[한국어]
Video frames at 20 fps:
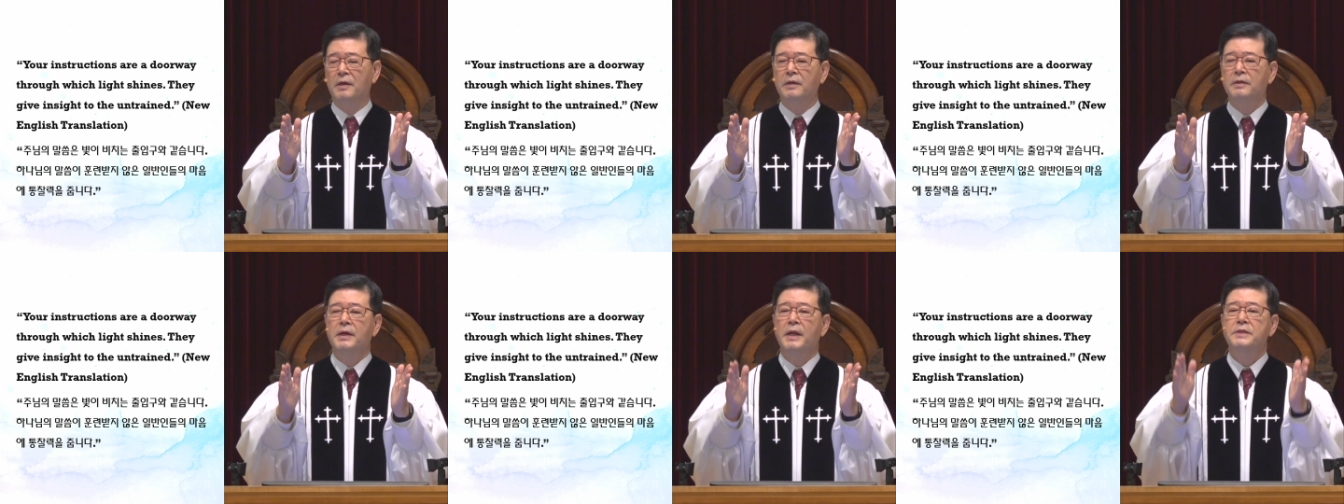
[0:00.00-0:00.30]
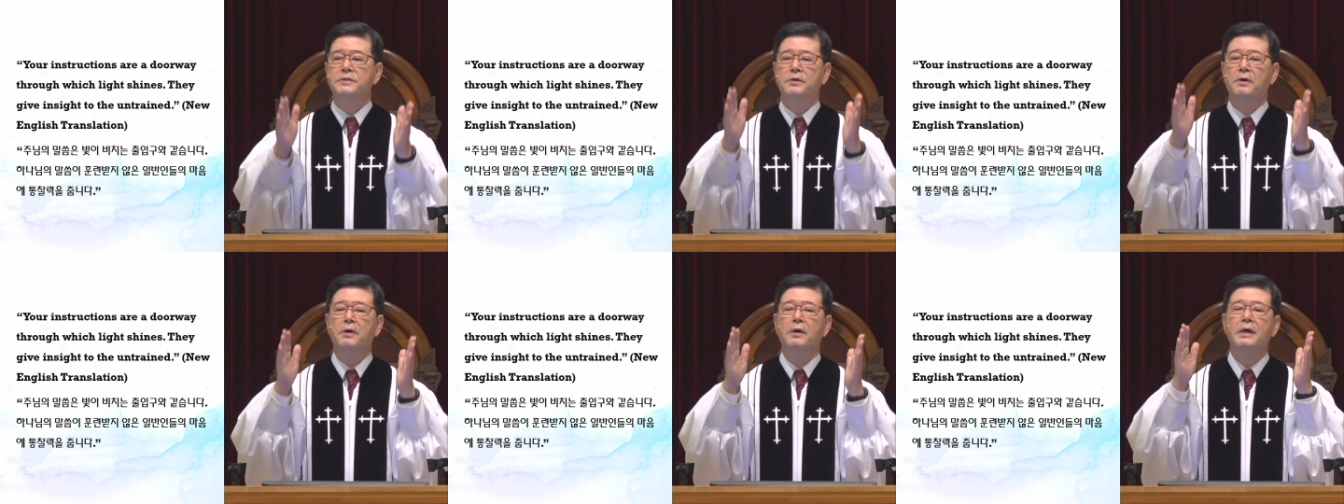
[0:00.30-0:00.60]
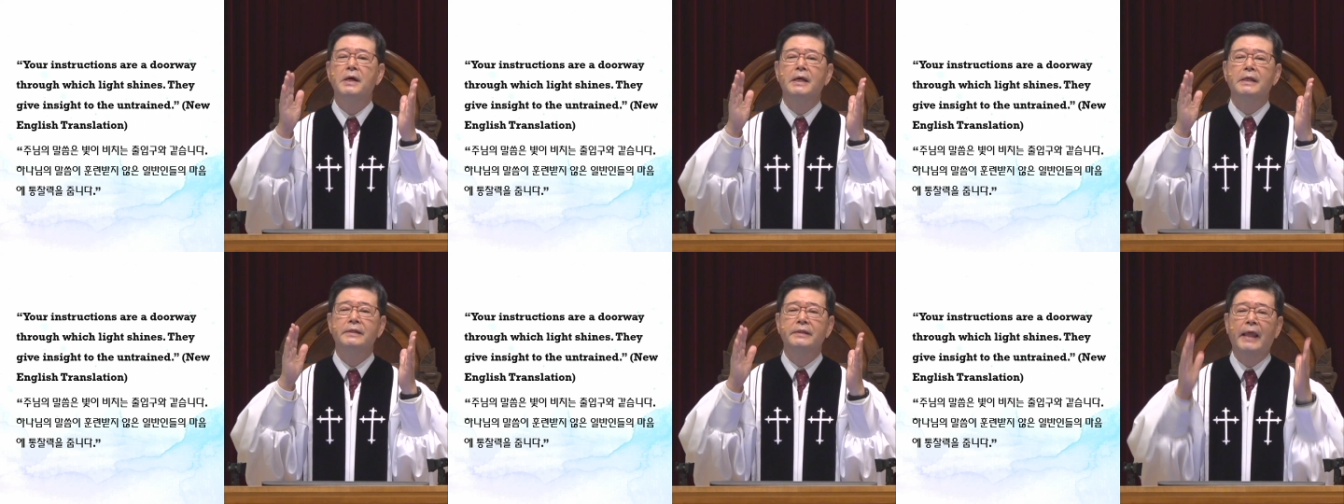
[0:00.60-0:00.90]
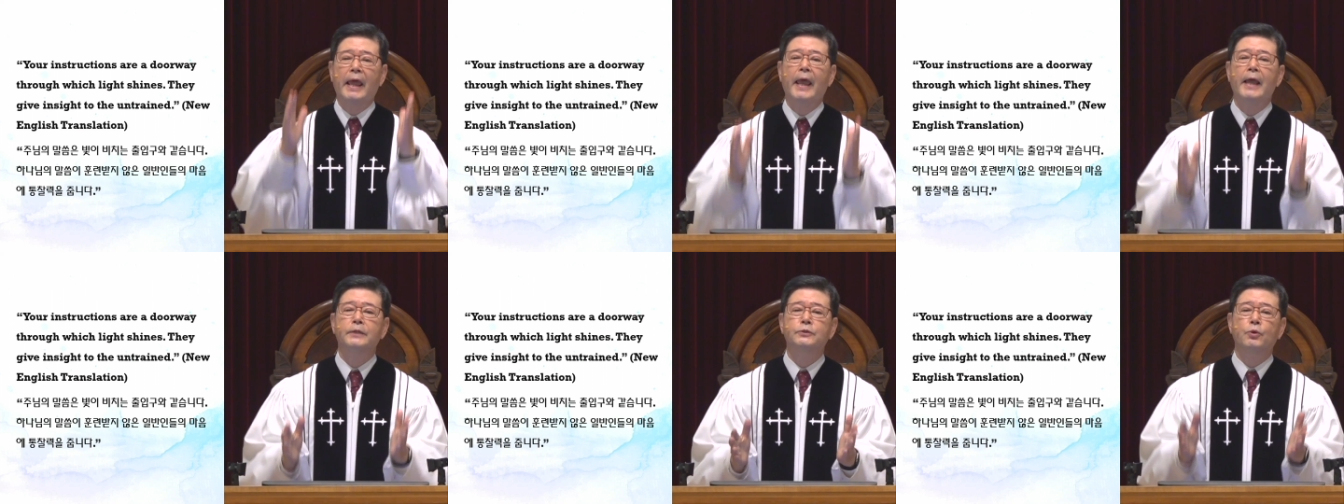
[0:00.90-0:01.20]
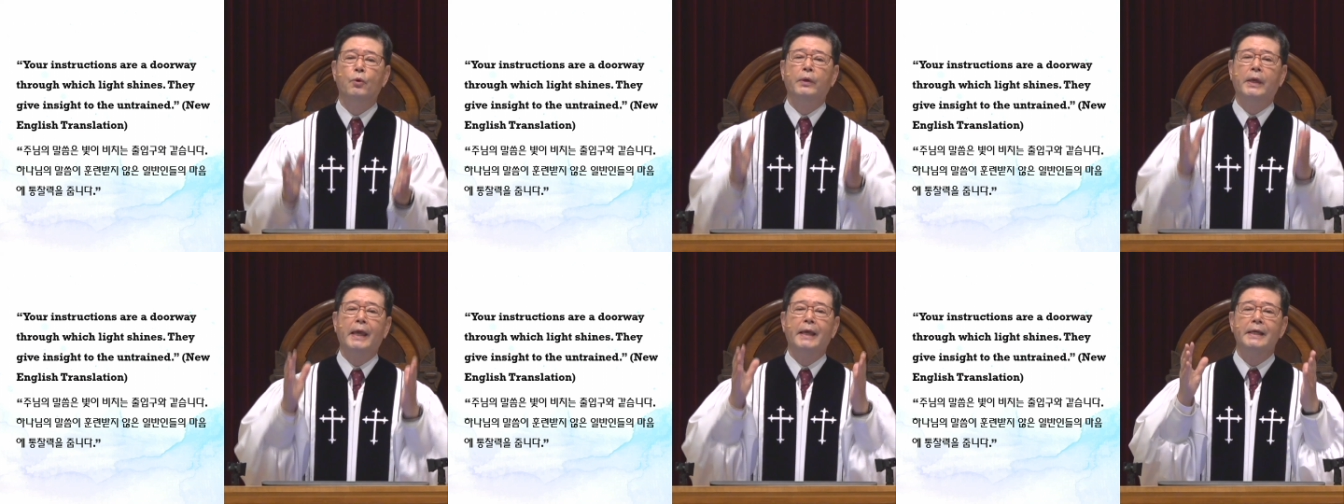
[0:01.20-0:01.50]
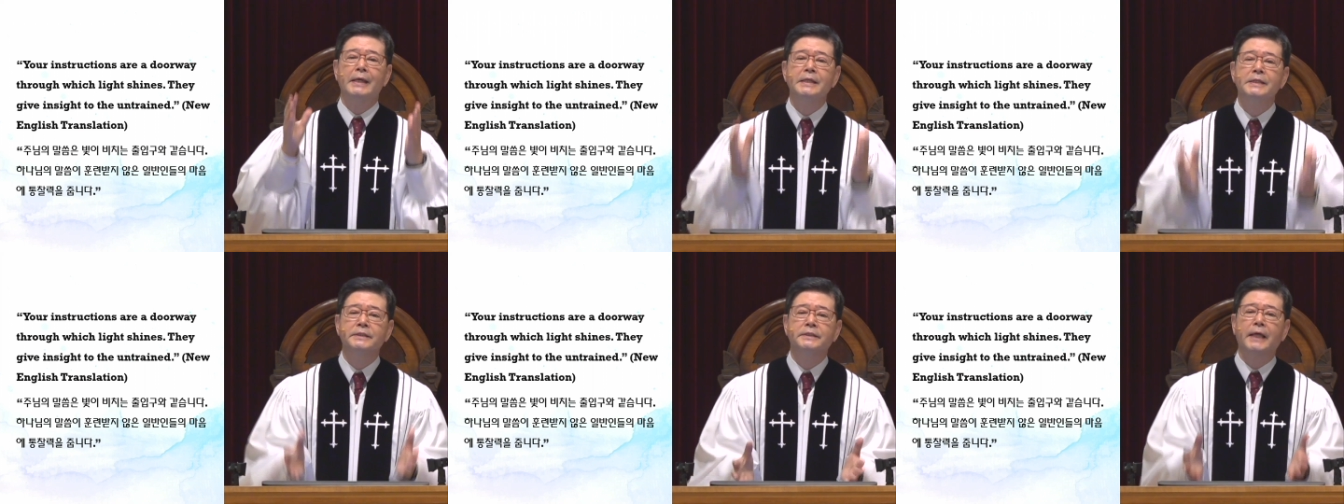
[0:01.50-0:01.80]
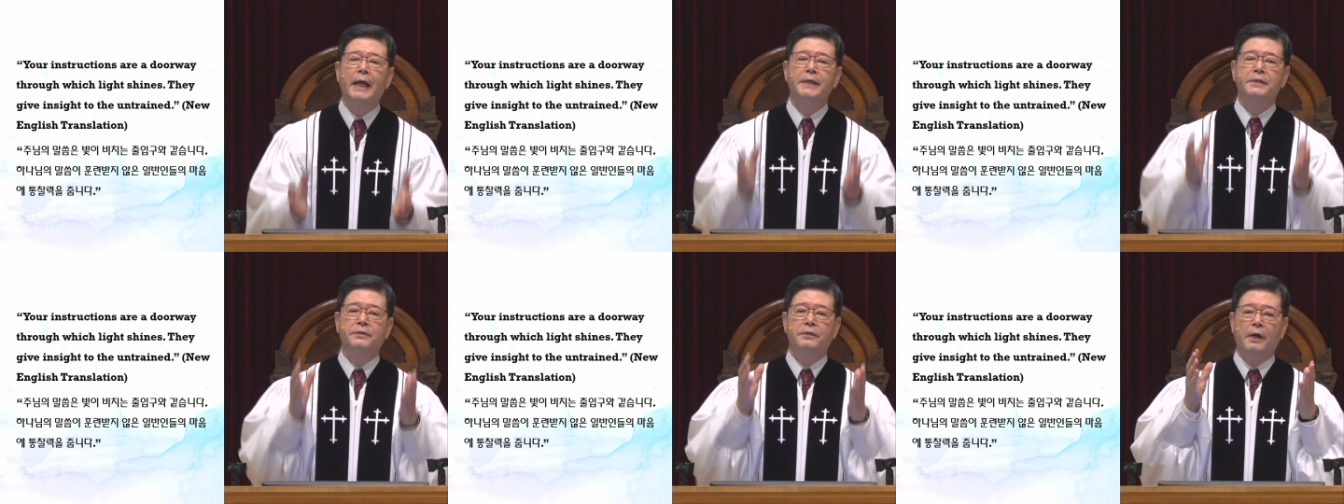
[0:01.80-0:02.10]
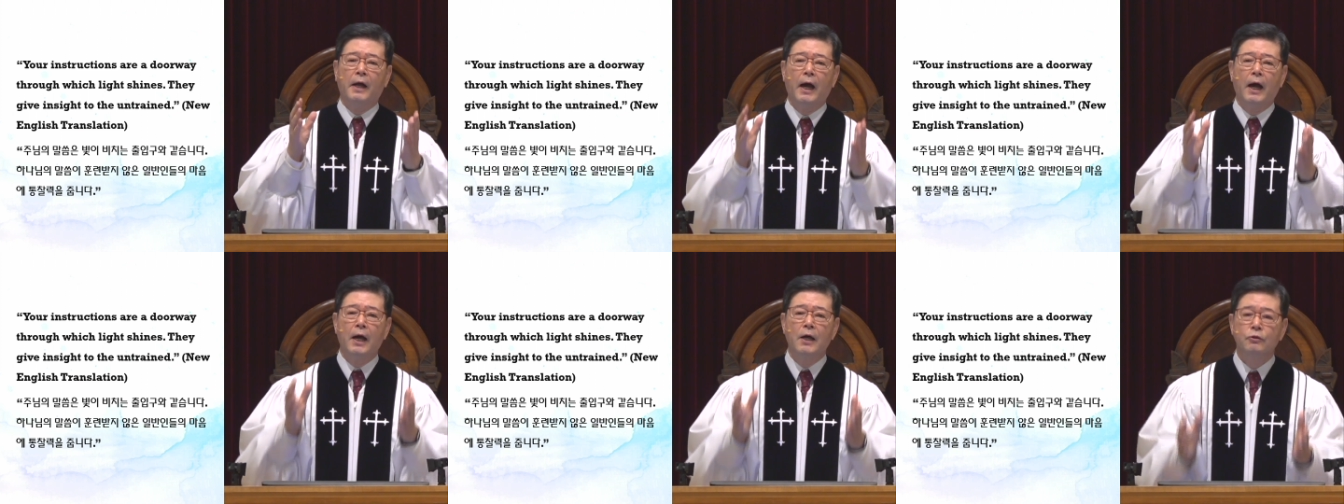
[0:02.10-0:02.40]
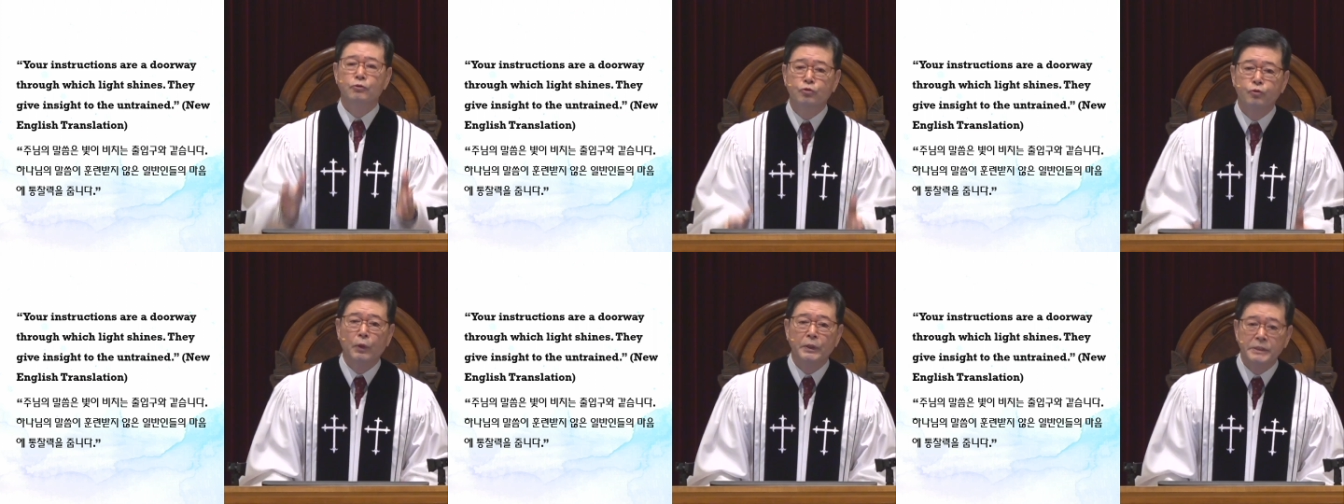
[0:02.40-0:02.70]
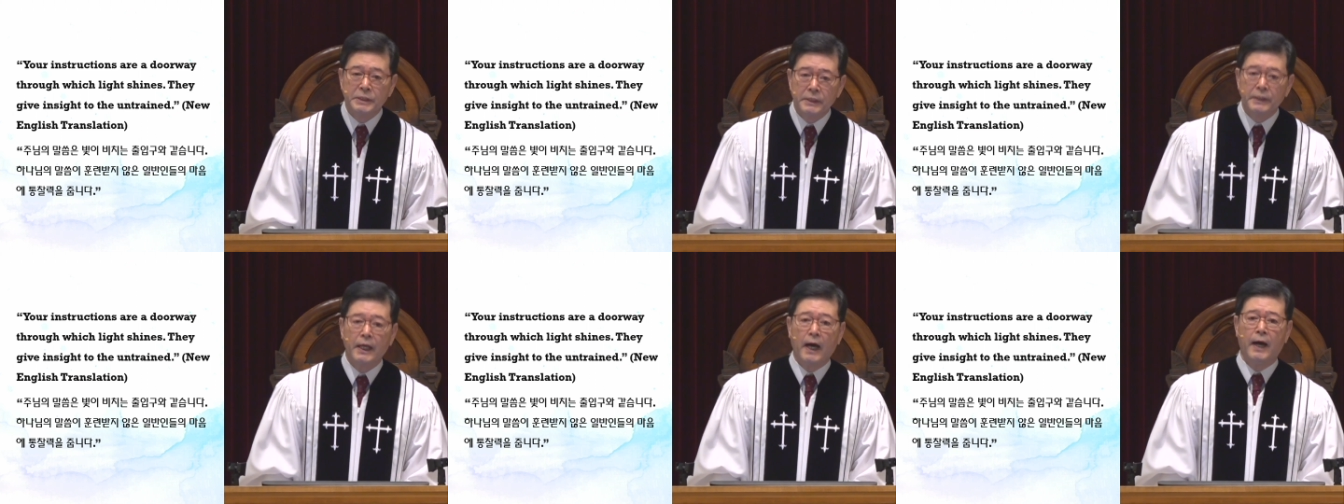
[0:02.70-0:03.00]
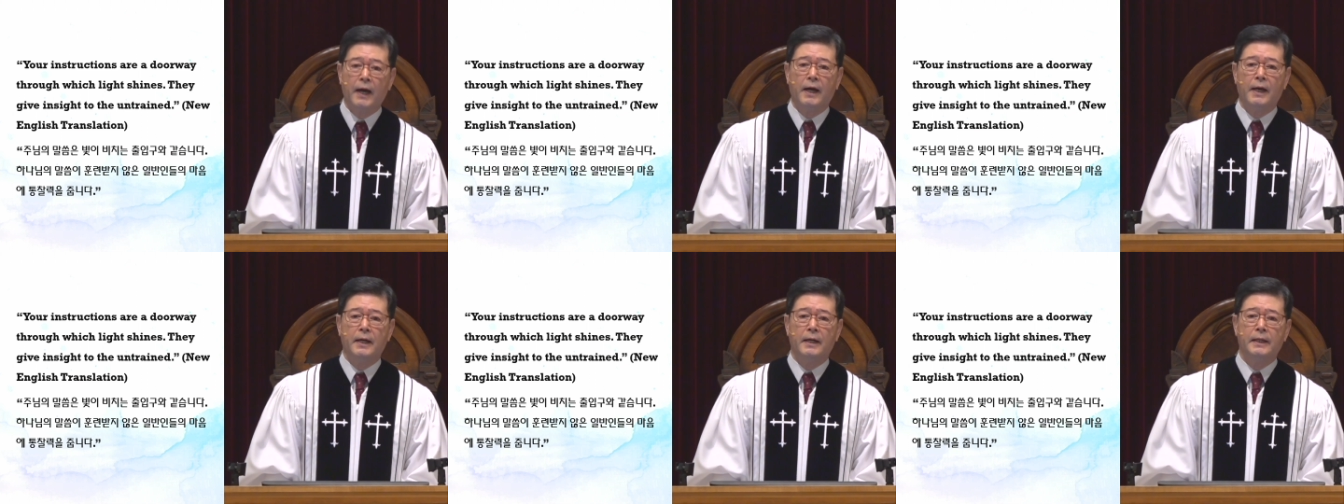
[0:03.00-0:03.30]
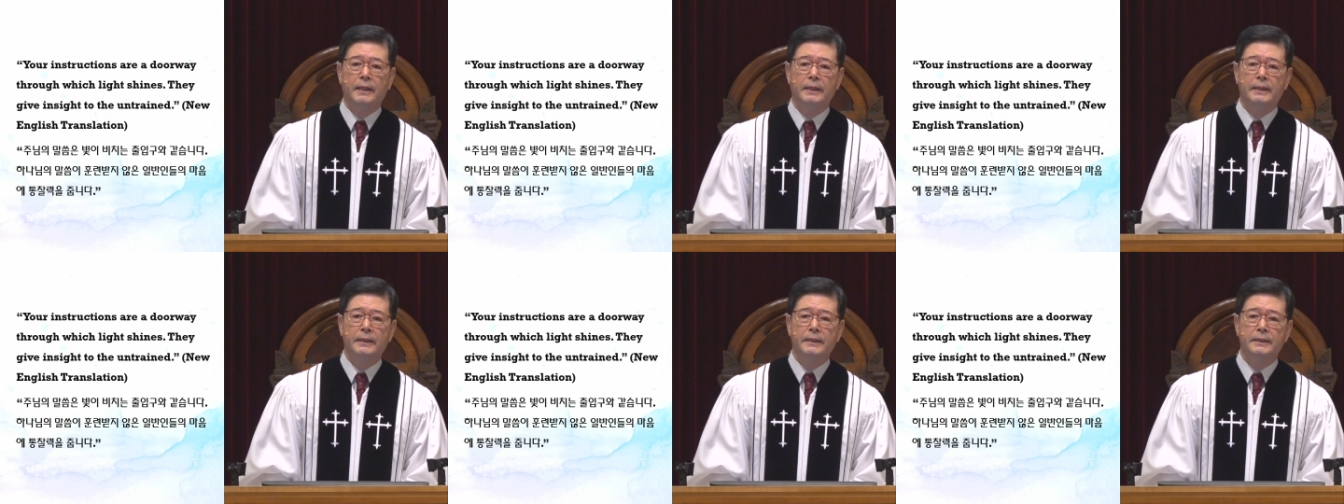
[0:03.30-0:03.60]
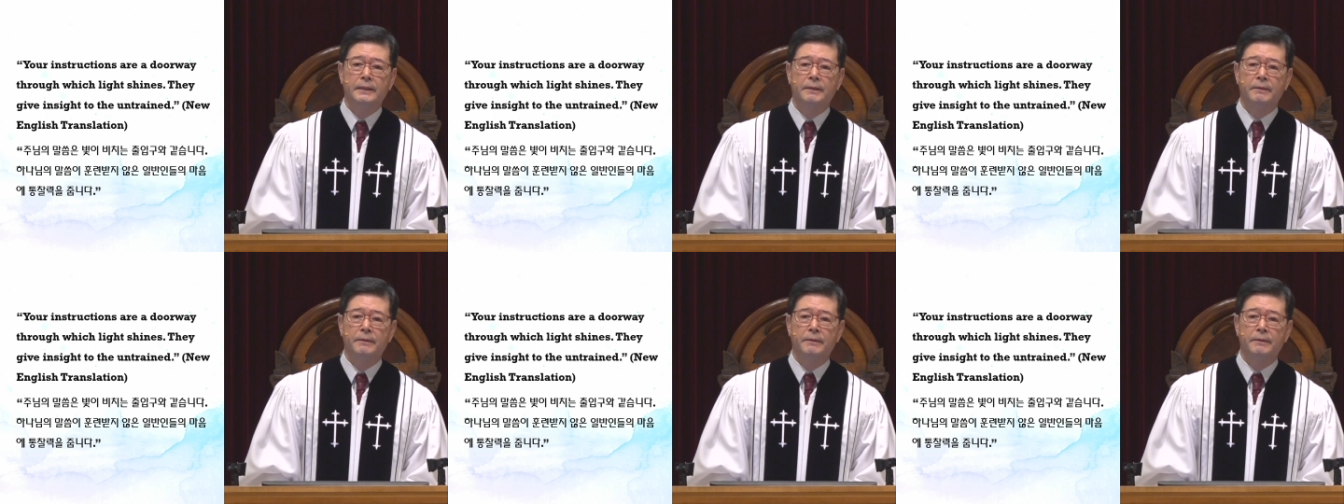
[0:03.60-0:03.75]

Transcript: 그래서 내 속에 인사이트가 주어진다.